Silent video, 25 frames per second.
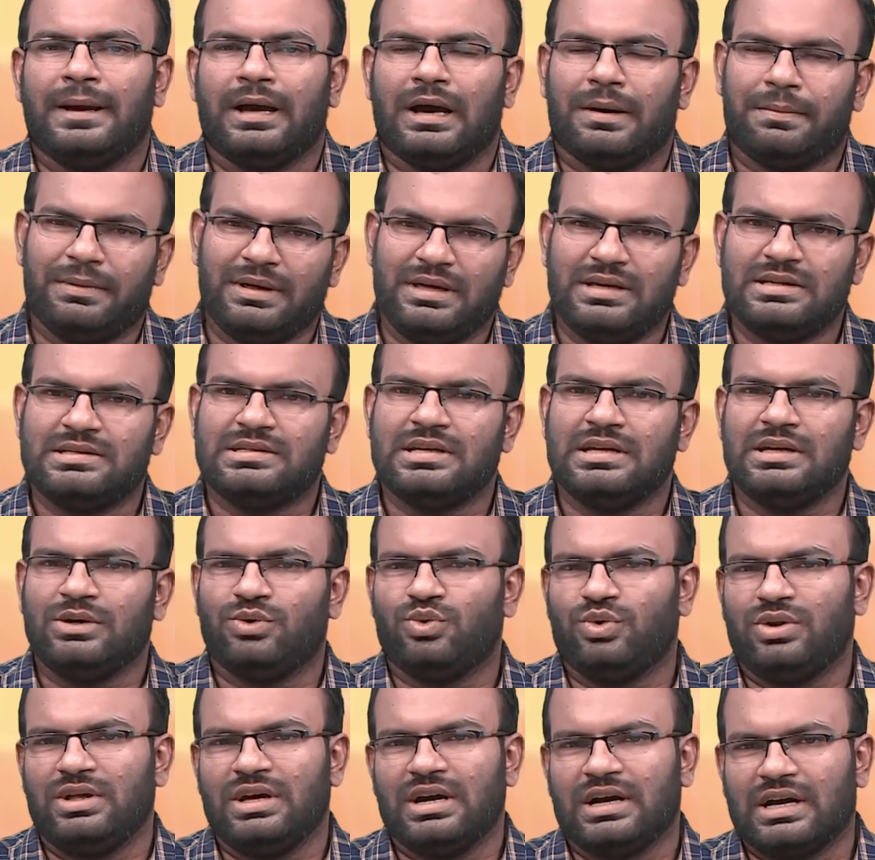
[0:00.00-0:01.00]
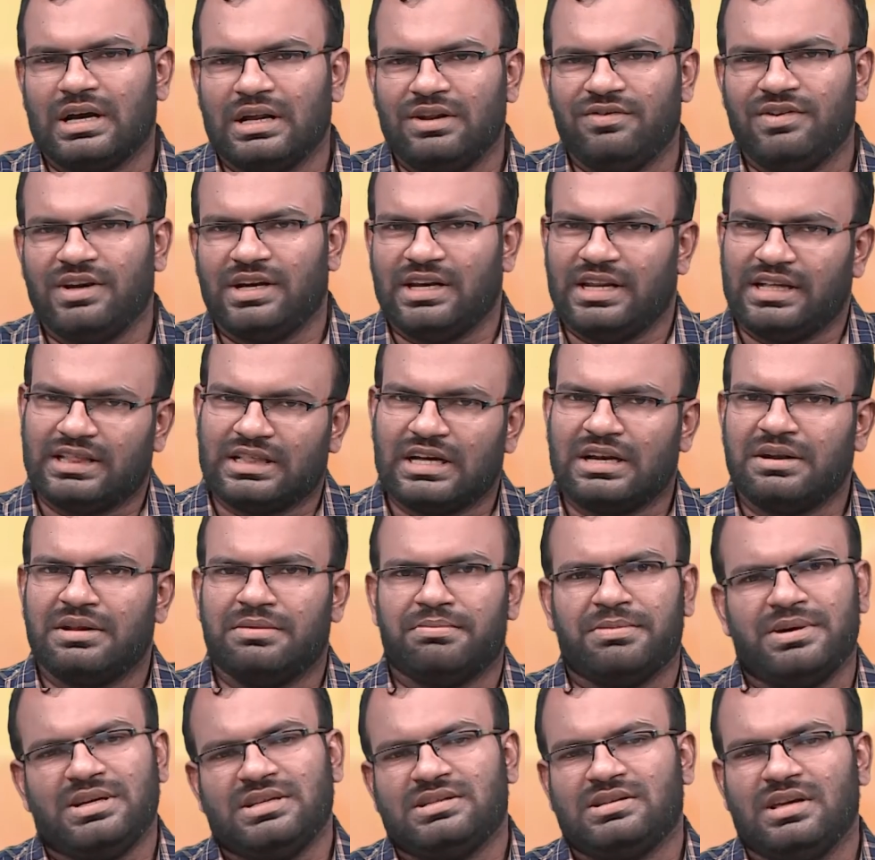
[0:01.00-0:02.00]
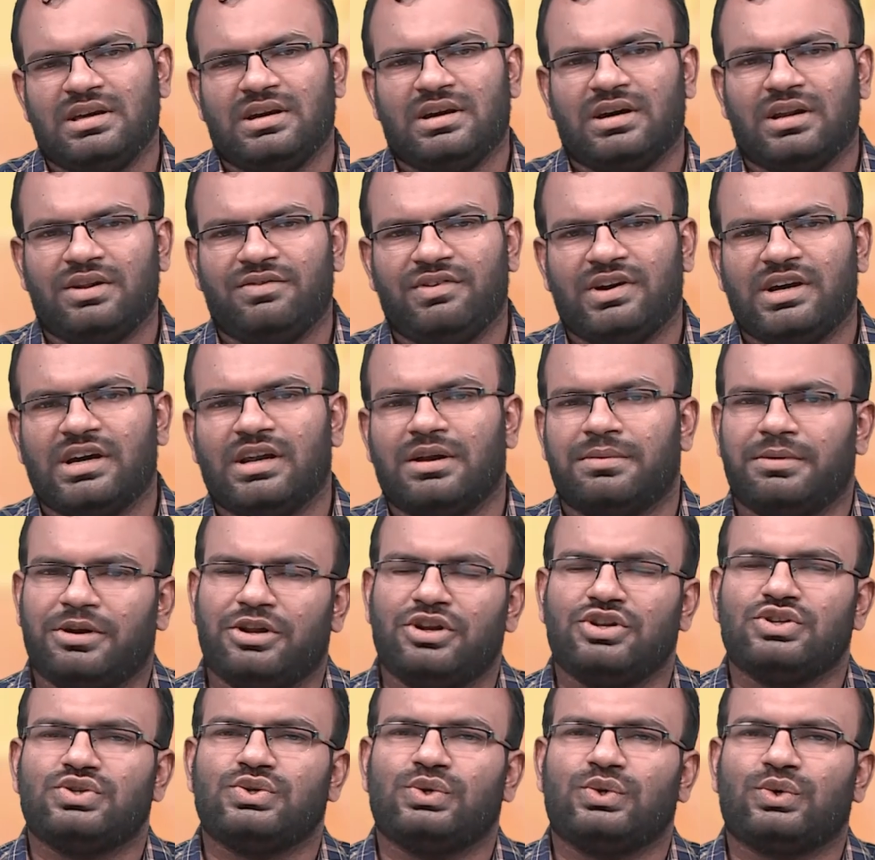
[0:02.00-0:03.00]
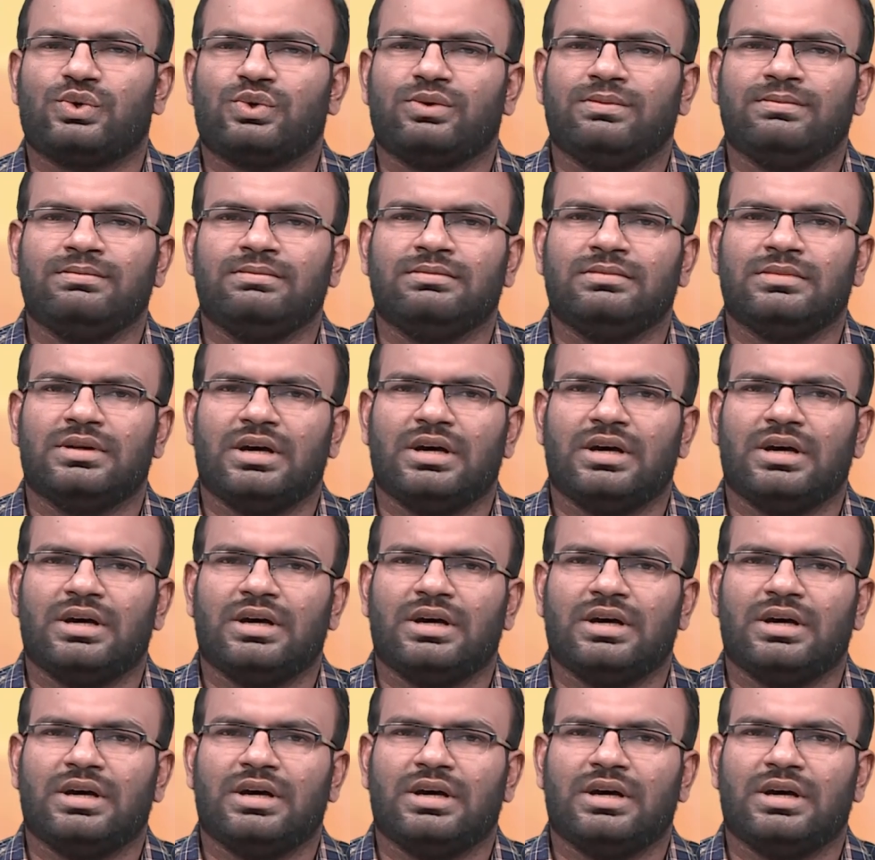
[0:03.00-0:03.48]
அப்போ இசைக்குரிய கருவிகளை தான் நம்ம இசை கருவிகள் அப்படின்னு சொல்கிறோம்